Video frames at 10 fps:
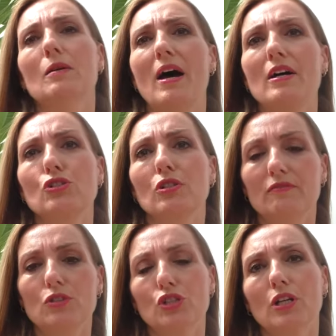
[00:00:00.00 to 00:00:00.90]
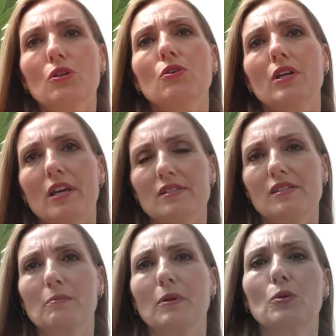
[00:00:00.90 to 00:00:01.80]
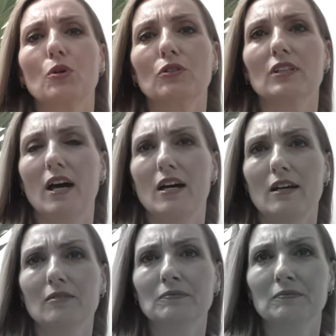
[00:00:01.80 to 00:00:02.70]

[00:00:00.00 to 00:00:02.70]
della pace, vicino a noi e sempre più lontana.